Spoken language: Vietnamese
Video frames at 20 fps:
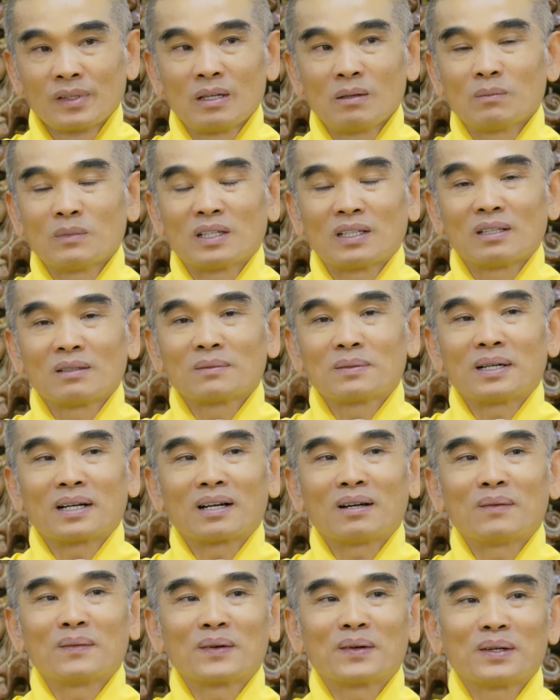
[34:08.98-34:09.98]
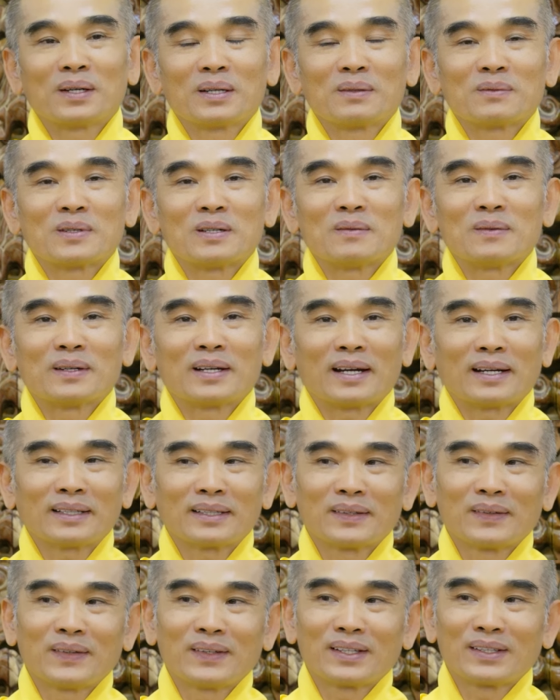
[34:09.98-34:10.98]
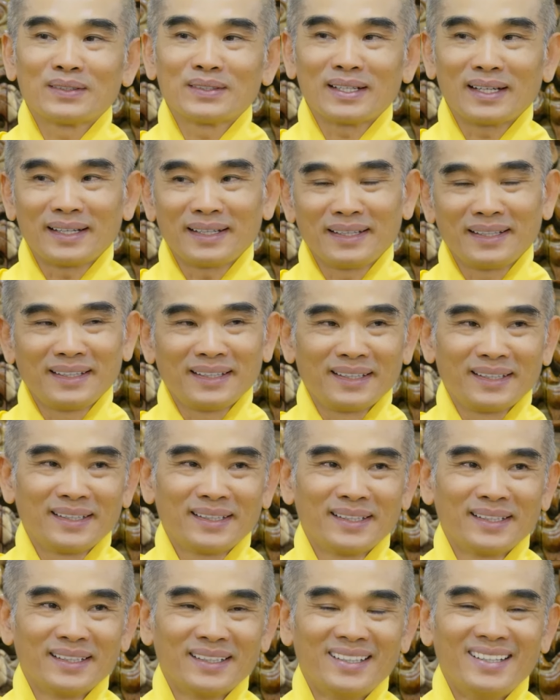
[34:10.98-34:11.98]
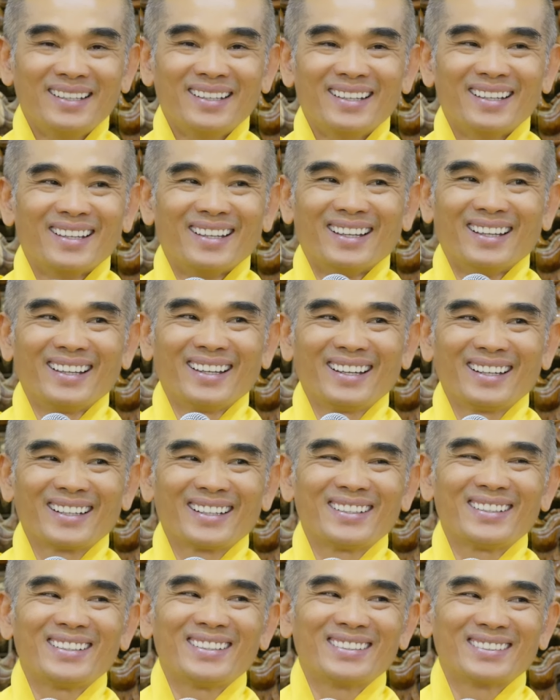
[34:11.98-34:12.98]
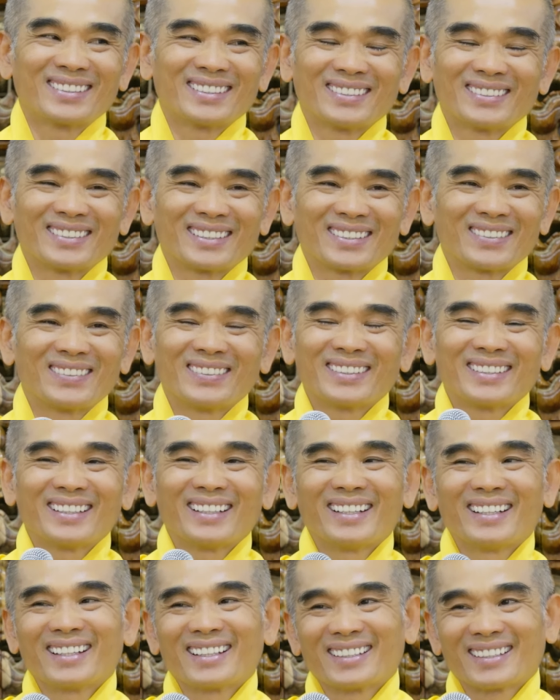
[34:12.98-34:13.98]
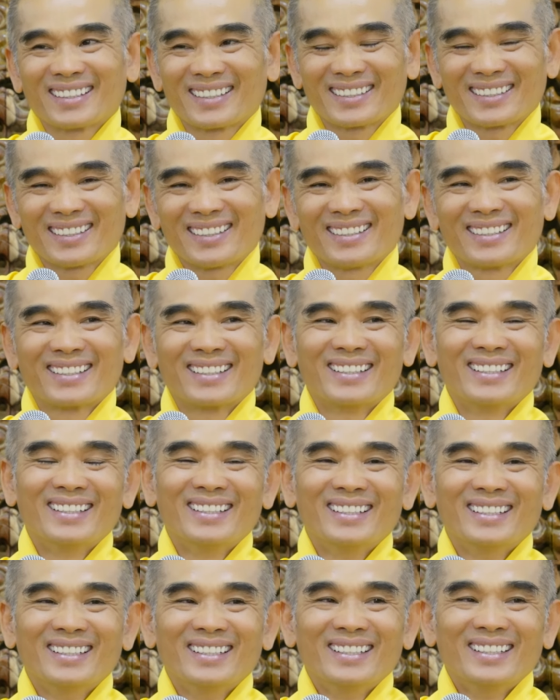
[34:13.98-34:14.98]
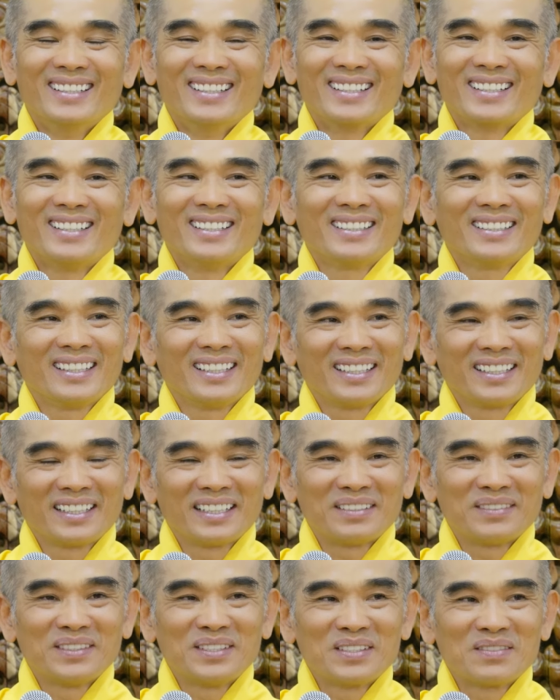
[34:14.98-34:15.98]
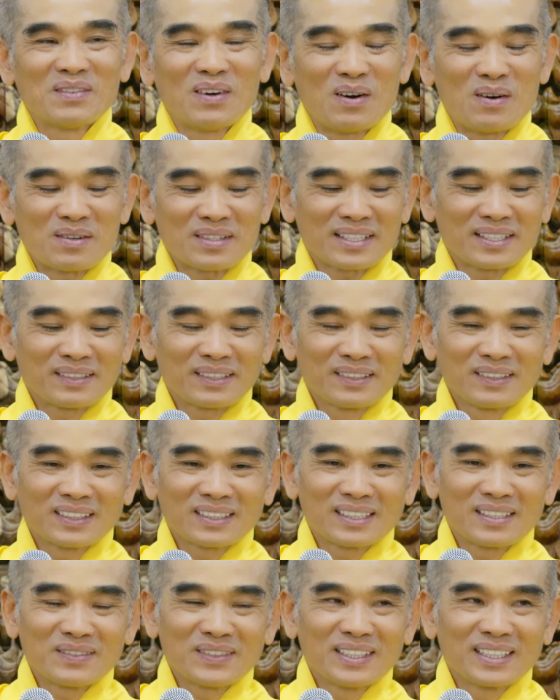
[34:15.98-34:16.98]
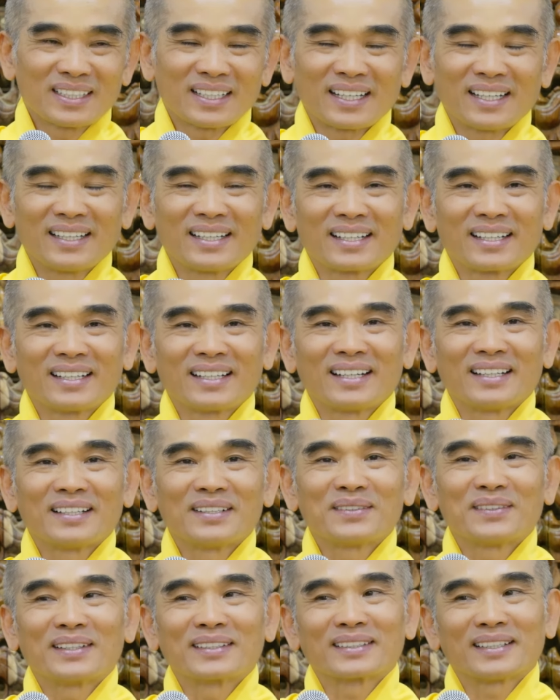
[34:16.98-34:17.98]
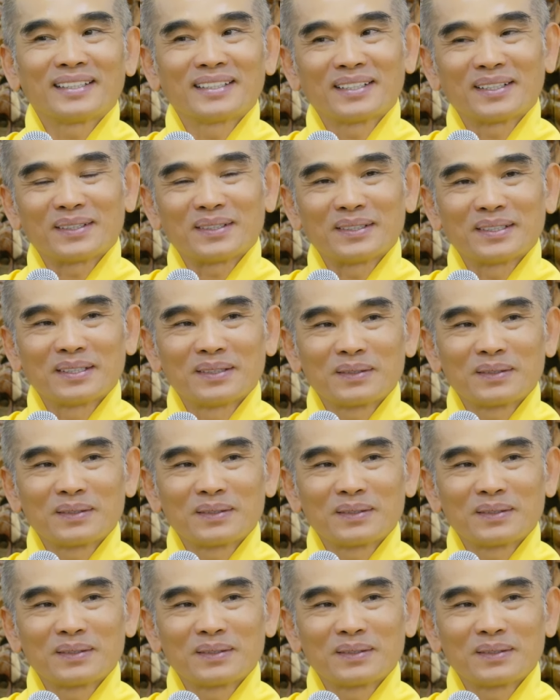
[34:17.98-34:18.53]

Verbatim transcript: Nhưng mà Đức Phật không có nói nghiệp quả bình đẳng theo cái kiểu này. Đúng không? Đức Phật không có nhìn theo kiểu đó. Đương nhiên là bước một sẽ bước tới bước hai là cái này Đức Phật thấy rồi.